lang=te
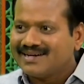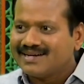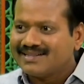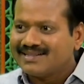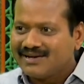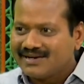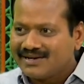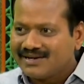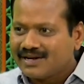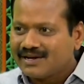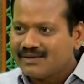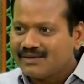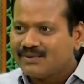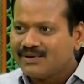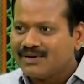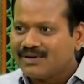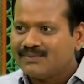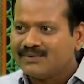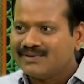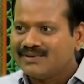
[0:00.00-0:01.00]
జాతిలో ఎన్నో
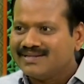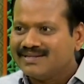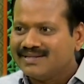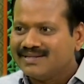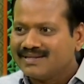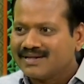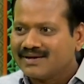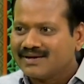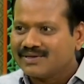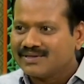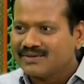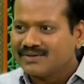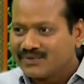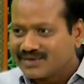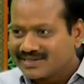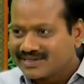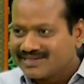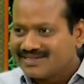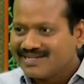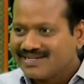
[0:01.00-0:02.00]
అనుభవాలు పొందింది తర్వాత
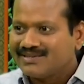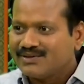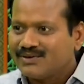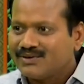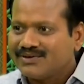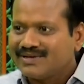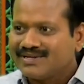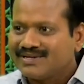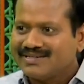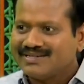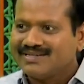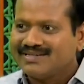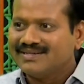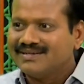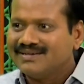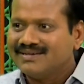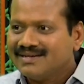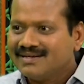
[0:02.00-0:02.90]
వృక్ష జాతిలోకి వచ్చింది